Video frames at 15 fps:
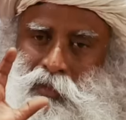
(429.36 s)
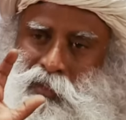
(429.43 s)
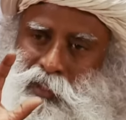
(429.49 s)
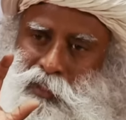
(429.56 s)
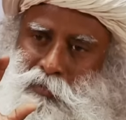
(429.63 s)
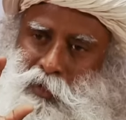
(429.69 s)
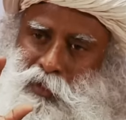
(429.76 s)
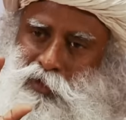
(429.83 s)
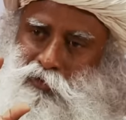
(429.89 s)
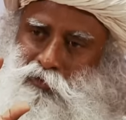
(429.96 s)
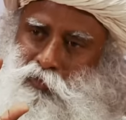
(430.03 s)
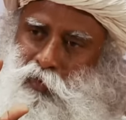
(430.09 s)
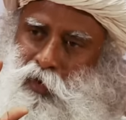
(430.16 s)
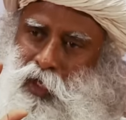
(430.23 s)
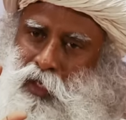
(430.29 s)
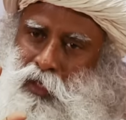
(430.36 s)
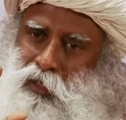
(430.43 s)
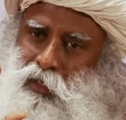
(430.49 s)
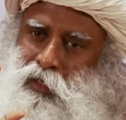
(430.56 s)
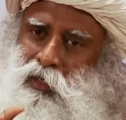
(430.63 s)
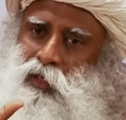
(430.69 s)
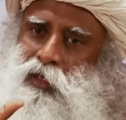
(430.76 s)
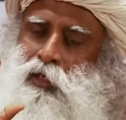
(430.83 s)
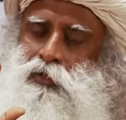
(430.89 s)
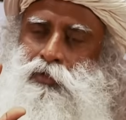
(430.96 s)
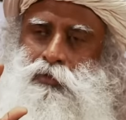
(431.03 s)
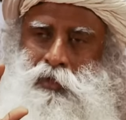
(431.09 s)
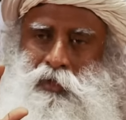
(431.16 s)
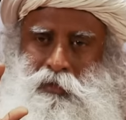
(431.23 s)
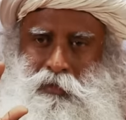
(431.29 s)
Esse tanto de cérebro
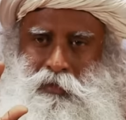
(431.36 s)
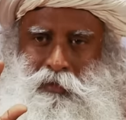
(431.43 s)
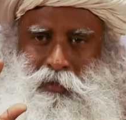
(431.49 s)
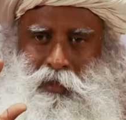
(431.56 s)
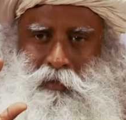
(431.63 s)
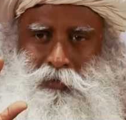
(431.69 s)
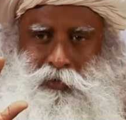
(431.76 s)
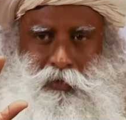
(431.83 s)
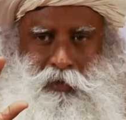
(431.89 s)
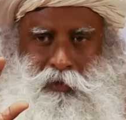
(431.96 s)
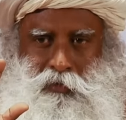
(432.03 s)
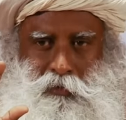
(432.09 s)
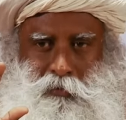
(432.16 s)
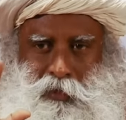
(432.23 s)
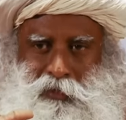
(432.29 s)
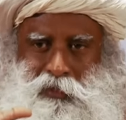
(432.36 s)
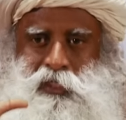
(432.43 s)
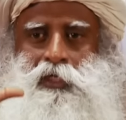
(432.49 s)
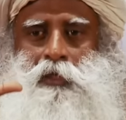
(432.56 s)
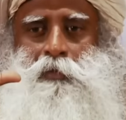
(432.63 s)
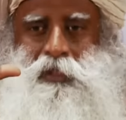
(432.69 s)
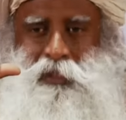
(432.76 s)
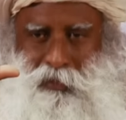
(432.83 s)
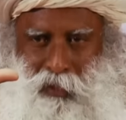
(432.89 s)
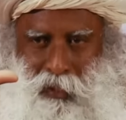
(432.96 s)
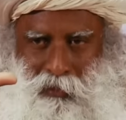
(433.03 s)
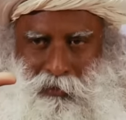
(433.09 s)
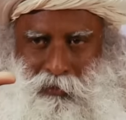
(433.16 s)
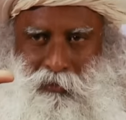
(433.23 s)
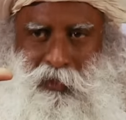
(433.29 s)
consome. Desculpe, não se sinta
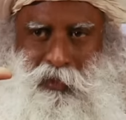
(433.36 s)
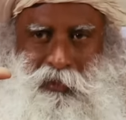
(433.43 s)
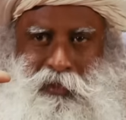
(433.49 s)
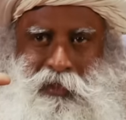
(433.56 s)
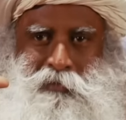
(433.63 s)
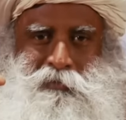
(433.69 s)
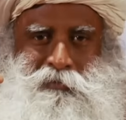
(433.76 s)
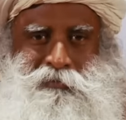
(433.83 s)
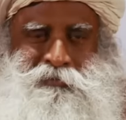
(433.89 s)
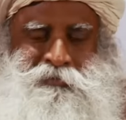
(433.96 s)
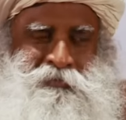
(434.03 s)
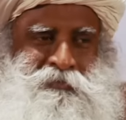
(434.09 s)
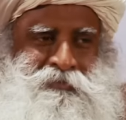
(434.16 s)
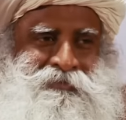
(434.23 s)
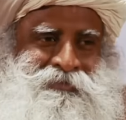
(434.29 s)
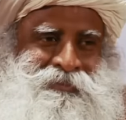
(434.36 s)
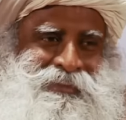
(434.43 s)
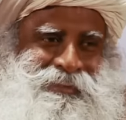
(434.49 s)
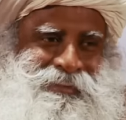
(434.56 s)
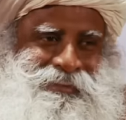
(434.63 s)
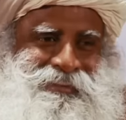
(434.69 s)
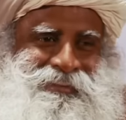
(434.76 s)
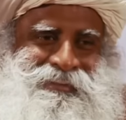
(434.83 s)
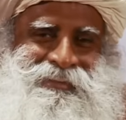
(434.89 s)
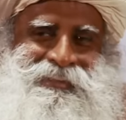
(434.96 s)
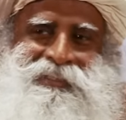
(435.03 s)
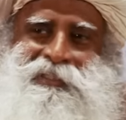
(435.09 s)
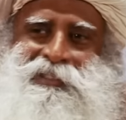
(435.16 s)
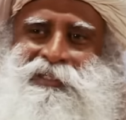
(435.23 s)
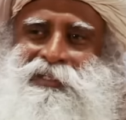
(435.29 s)
insultado pelo tamanho, ok?
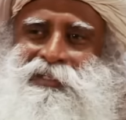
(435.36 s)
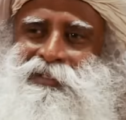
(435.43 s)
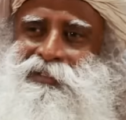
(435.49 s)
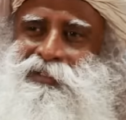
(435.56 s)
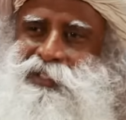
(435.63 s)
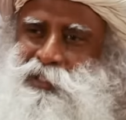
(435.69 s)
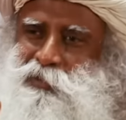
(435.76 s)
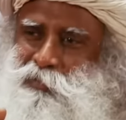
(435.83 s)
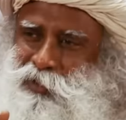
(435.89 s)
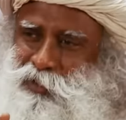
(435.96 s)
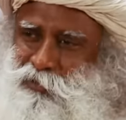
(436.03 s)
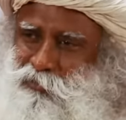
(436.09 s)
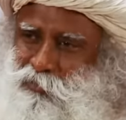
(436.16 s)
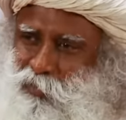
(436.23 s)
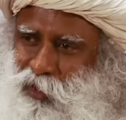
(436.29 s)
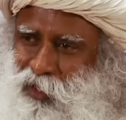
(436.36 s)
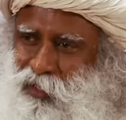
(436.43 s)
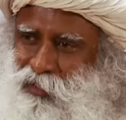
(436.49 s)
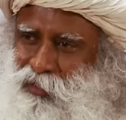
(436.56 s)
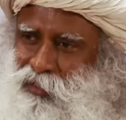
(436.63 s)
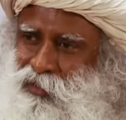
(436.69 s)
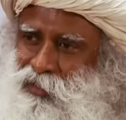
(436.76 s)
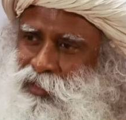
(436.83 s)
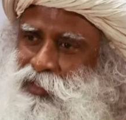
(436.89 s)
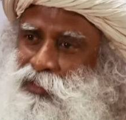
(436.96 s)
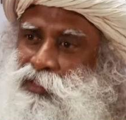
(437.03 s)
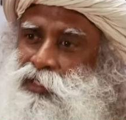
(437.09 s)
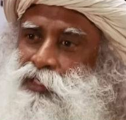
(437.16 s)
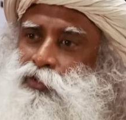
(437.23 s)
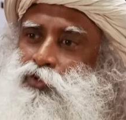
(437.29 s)
Esse tanto de cérebro
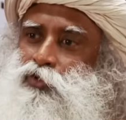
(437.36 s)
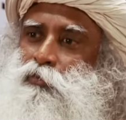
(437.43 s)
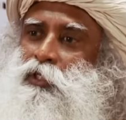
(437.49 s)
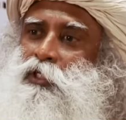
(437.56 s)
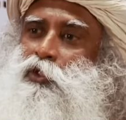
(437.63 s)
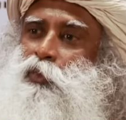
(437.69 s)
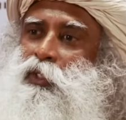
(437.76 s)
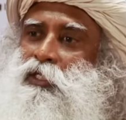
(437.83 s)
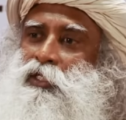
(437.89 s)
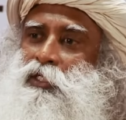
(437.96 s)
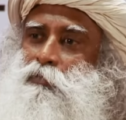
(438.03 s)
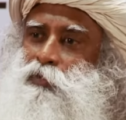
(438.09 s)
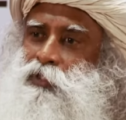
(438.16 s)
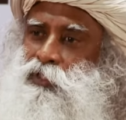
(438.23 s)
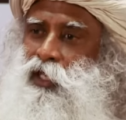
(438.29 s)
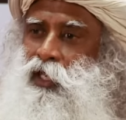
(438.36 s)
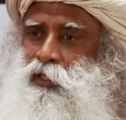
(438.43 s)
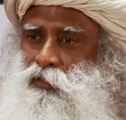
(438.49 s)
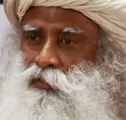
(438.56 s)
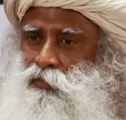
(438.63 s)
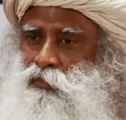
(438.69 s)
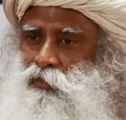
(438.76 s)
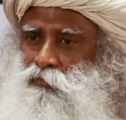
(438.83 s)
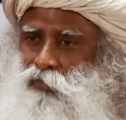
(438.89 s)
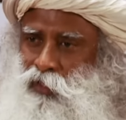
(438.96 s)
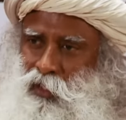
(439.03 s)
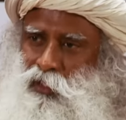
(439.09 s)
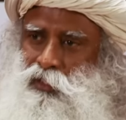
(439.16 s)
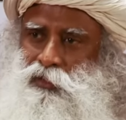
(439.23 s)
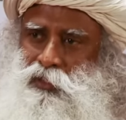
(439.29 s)
está consumindo 20% de
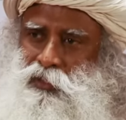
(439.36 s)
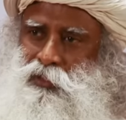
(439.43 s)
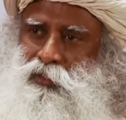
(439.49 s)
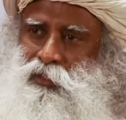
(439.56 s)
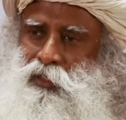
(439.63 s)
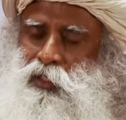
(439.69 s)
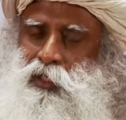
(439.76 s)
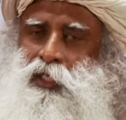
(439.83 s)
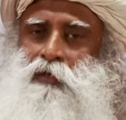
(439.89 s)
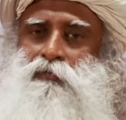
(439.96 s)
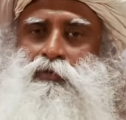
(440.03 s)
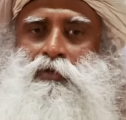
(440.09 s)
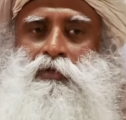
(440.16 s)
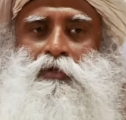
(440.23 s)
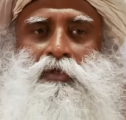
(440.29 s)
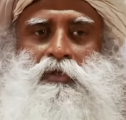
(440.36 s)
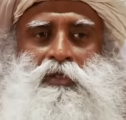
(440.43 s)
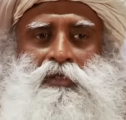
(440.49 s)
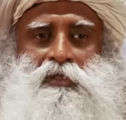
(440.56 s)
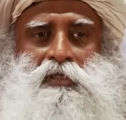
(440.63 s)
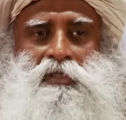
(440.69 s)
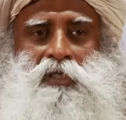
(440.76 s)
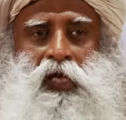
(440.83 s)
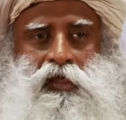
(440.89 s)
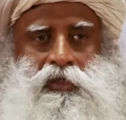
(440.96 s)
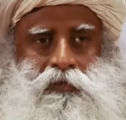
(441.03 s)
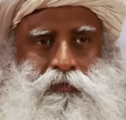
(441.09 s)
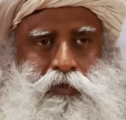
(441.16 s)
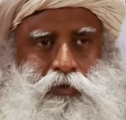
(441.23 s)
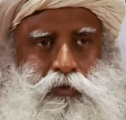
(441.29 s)
energia. Se você aumentar o tamanho do
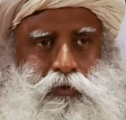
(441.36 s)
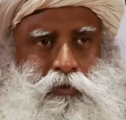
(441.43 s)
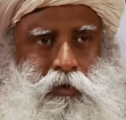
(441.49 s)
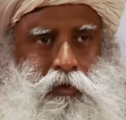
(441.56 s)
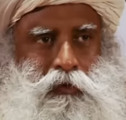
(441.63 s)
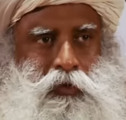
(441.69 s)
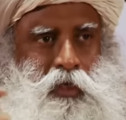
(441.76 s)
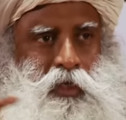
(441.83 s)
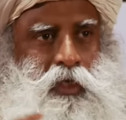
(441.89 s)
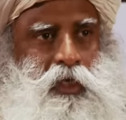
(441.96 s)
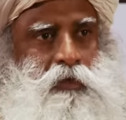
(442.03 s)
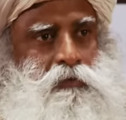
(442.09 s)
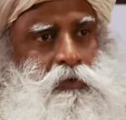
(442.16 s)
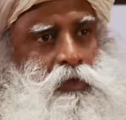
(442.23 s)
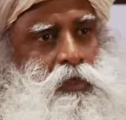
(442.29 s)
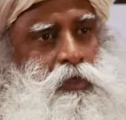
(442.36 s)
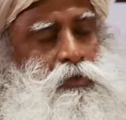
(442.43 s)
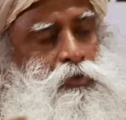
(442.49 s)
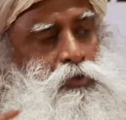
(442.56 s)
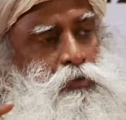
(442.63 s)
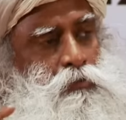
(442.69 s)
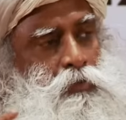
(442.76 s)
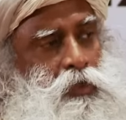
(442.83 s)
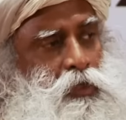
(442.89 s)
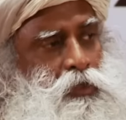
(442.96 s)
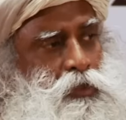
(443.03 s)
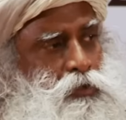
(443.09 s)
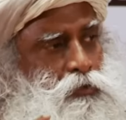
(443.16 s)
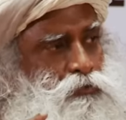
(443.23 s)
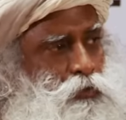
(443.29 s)
neurônio, ele consumirá de
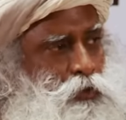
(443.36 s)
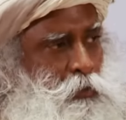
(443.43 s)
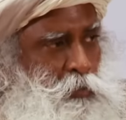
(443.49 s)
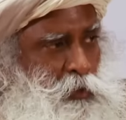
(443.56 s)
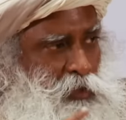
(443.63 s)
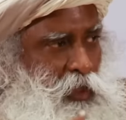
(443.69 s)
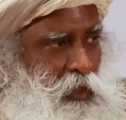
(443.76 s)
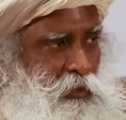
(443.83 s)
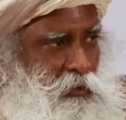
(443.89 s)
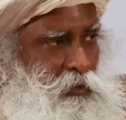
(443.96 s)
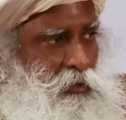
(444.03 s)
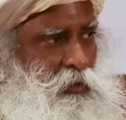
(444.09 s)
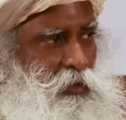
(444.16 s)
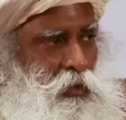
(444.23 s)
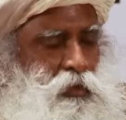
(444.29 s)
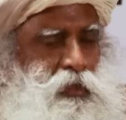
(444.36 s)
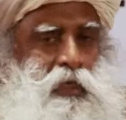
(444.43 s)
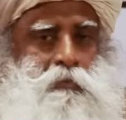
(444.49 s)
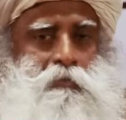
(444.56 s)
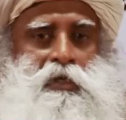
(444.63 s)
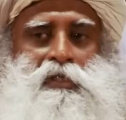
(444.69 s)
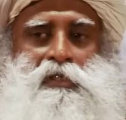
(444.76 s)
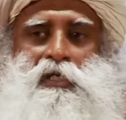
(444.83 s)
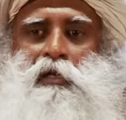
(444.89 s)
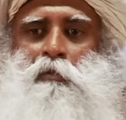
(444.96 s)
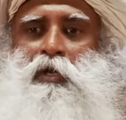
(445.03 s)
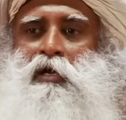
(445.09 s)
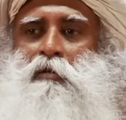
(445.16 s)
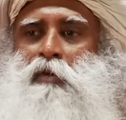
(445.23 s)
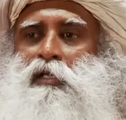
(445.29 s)
30% a 40%. Isso
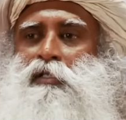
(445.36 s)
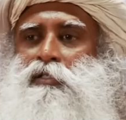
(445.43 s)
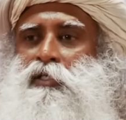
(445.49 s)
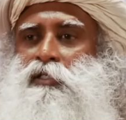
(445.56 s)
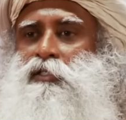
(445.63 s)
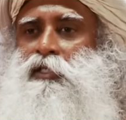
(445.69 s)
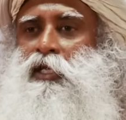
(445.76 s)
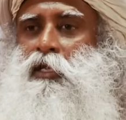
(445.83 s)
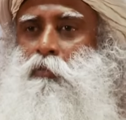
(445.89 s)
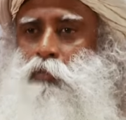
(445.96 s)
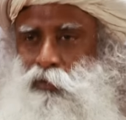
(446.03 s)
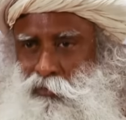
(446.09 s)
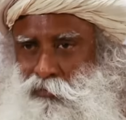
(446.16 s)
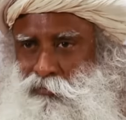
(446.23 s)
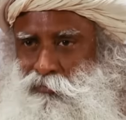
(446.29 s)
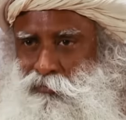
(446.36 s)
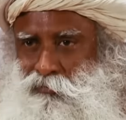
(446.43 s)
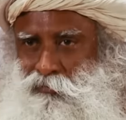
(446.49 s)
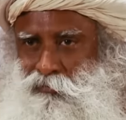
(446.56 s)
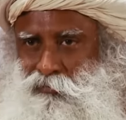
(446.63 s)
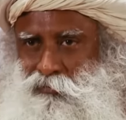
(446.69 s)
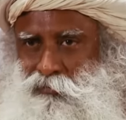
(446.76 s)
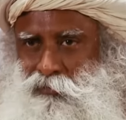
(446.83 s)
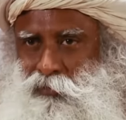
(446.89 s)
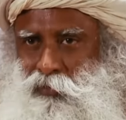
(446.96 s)
significa que se tornará insustentável.